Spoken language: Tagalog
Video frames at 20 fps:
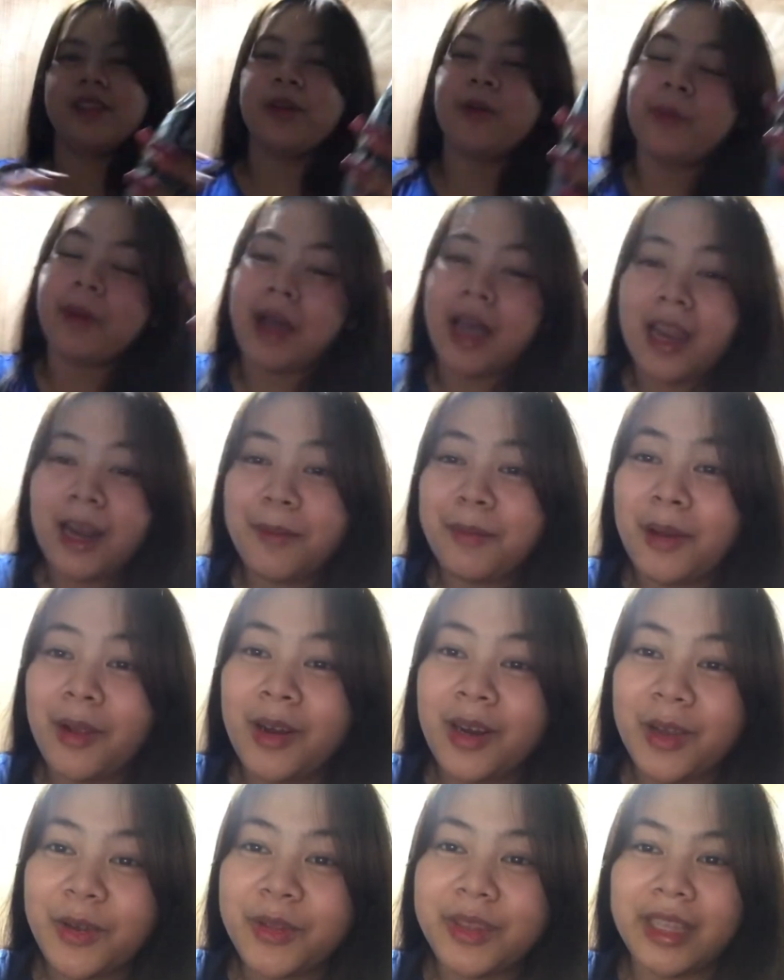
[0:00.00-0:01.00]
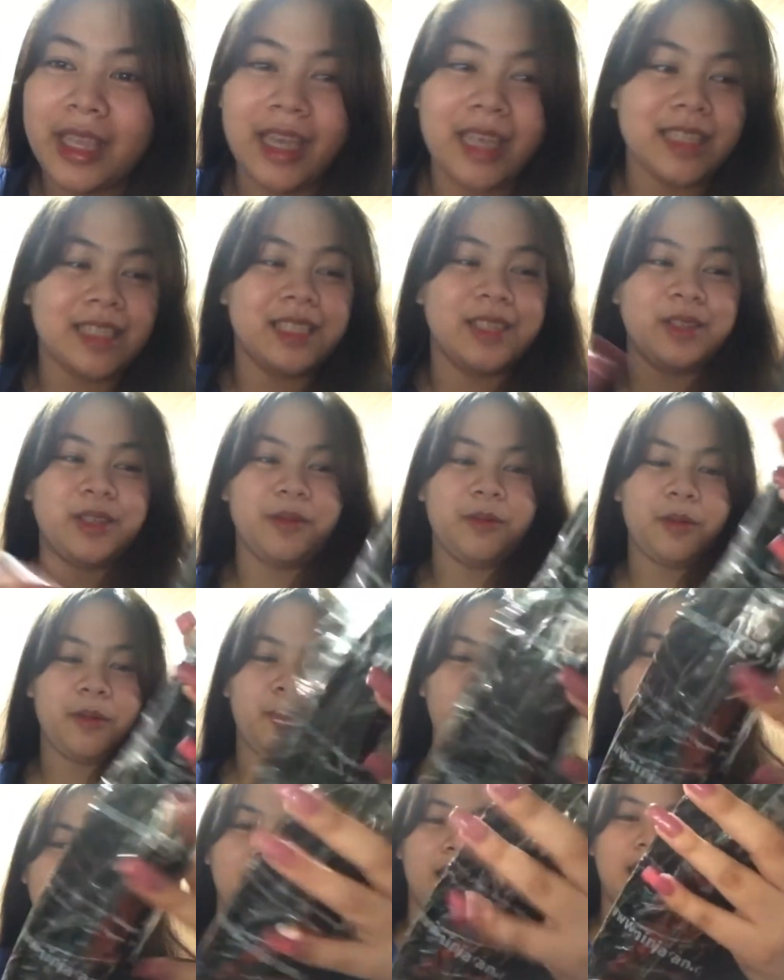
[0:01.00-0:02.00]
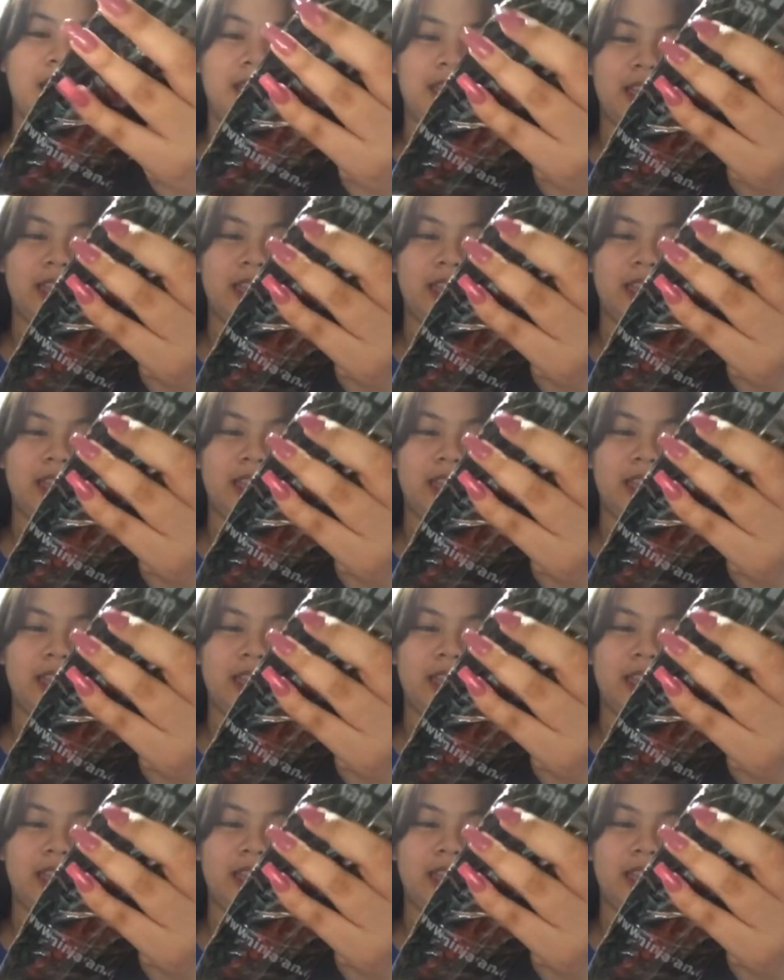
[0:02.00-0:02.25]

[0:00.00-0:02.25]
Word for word: maghanap lang ng konti kasi hindi siya mabuksan. Ang